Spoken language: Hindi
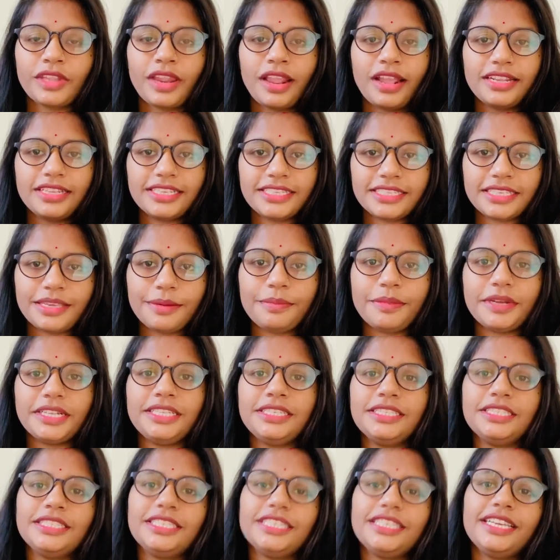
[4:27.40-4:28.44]
जिसके
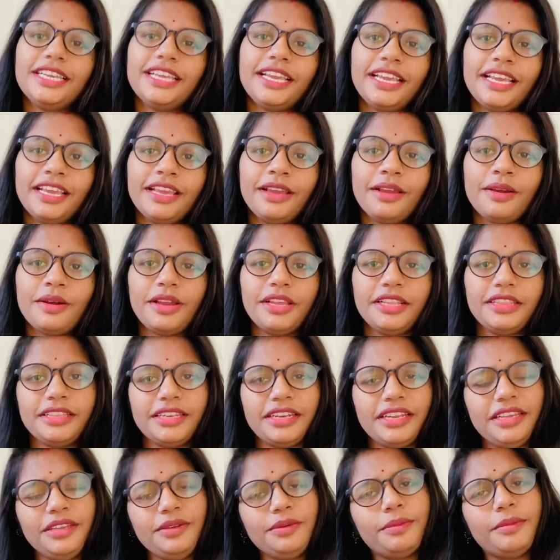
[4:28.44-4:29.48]
बच्चे हैं
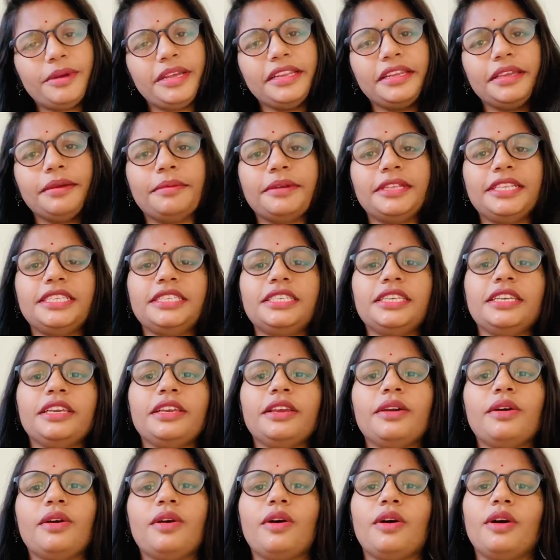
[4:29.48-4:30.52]
इतने ही उम्र के बच्चे
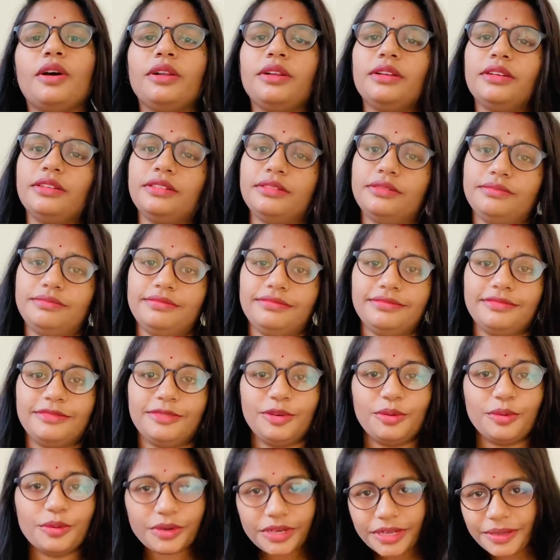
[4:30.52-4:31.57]
हैं और
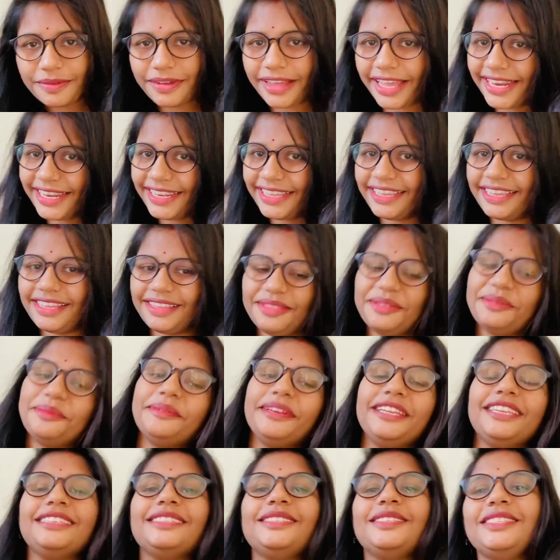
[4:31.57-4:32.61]
होने वाले हैं तो
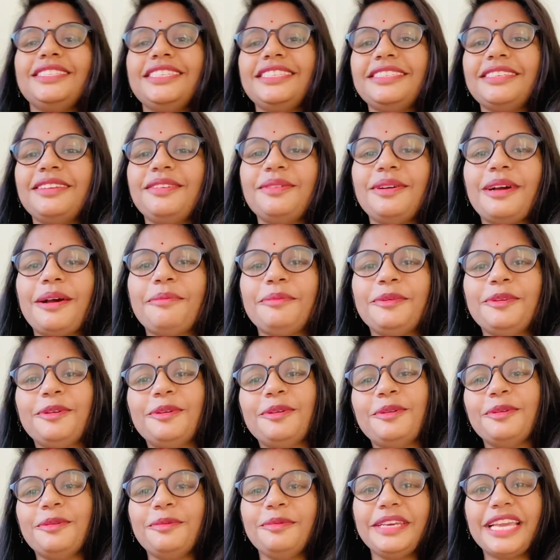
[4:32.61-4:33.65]
मैंने सोचा चलो आप
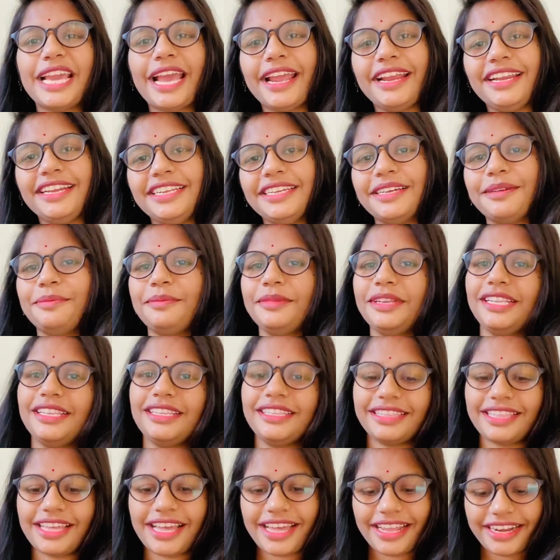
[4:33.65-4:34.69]
लोगों को भी आइडिया
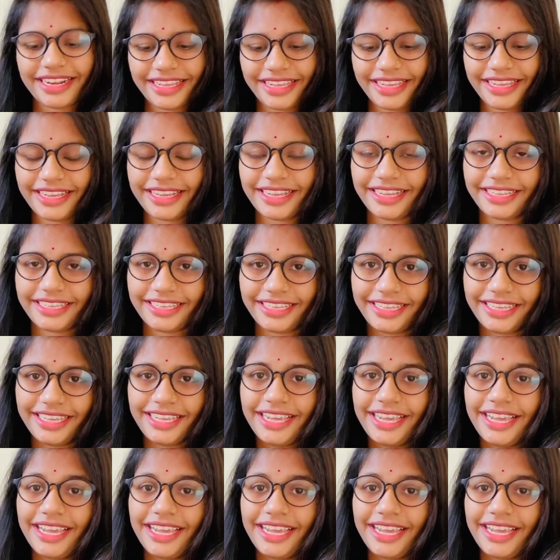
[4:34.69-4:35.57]
मिलता रहेगा कि